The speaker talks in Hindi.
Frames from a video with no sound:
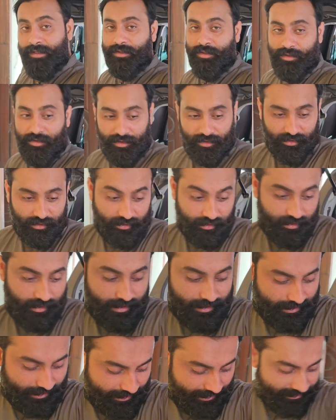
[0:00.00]
तो
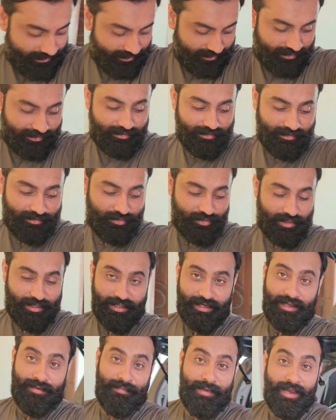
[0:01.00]
आज जो
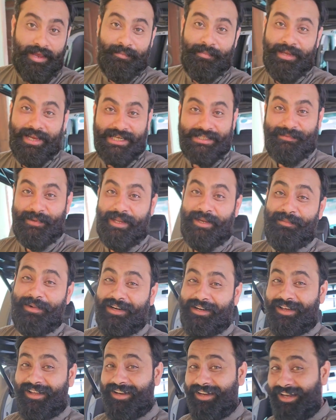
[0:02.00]
है ना मैं अभी
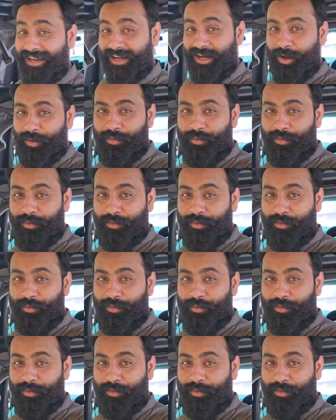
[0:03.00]
एक्सपेरिमेंट करने लगा